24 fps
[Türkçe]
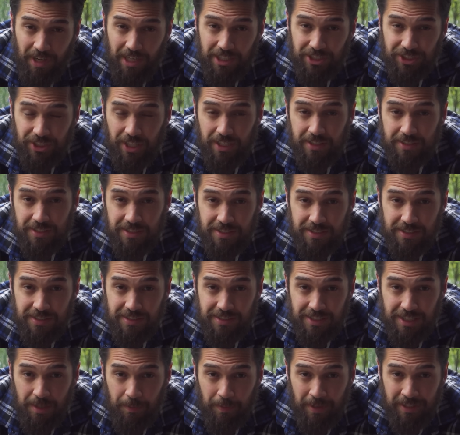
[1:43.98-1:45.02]
ve aşağı
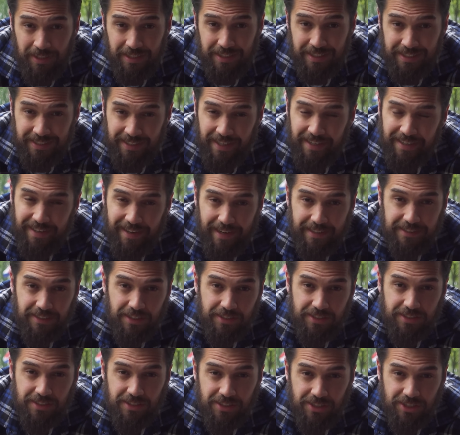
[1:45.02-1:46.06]
sızdığı zaman krank
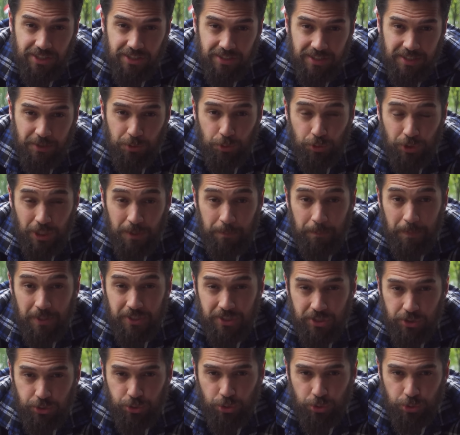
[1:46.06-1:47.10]
haznesinin içinde yüksek
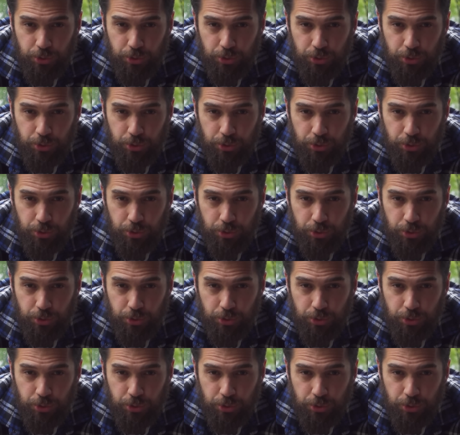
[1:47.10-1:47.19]
basınç